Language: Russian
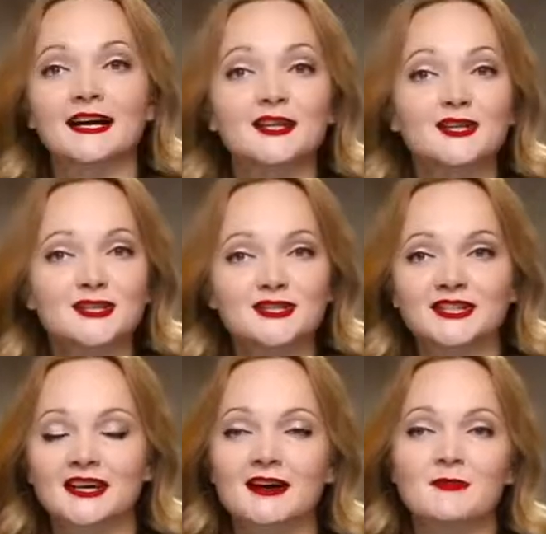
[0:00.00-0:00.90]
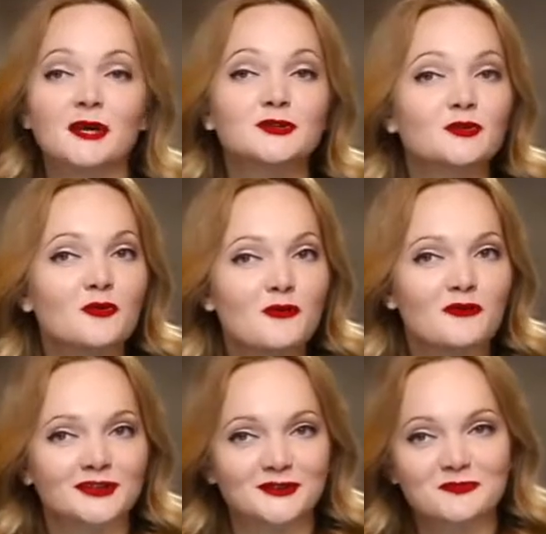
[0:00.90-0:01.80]
Конечно, на аромат
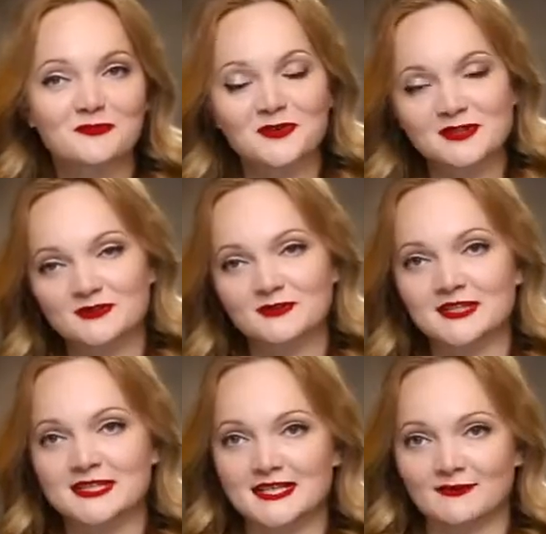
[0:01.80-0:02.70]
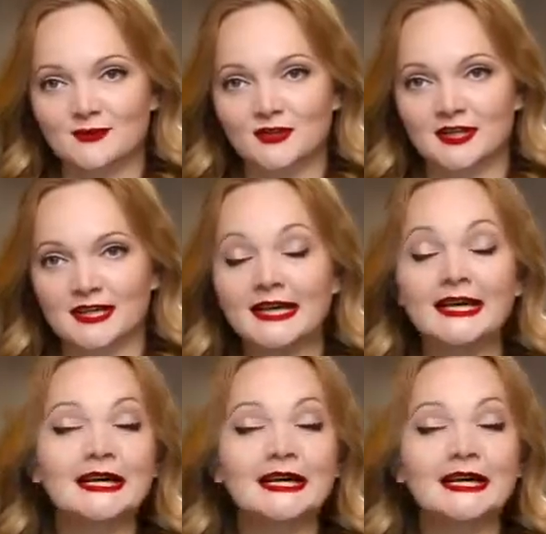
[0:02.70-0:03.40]
духов, которым пользуется девушка.